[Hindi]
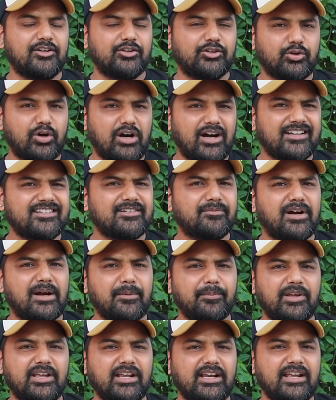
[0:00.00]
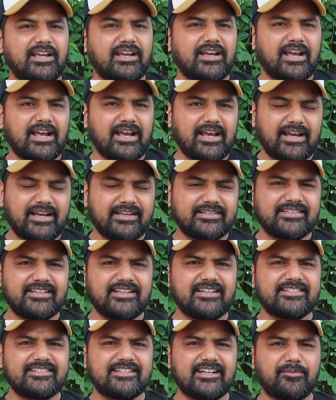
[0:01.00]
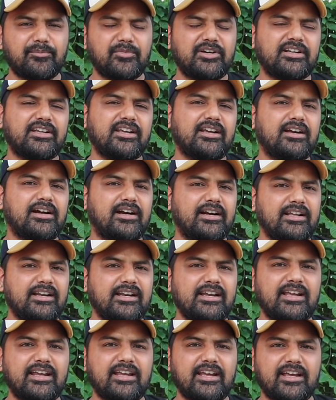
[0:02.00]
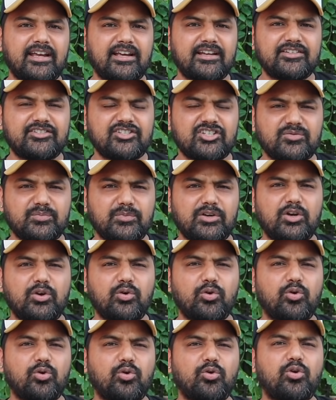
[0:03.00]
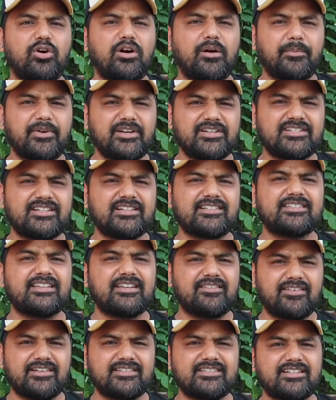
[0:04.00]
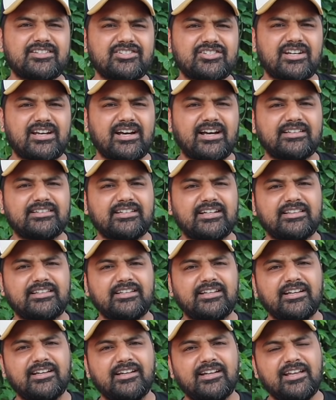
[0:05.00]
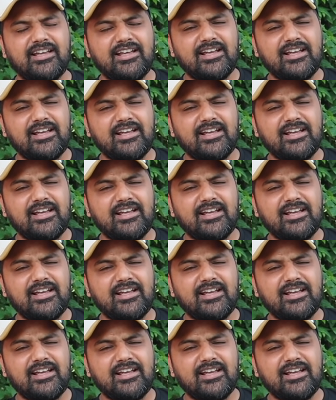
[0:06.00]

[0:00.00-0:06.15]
तो आज हम आपके लिए एक ऐसे ही सेगमेंट की गाड़ी लेके आए हैं जिसमें लोगों को हमेशा से ही वैसे एक शिकायत रहती है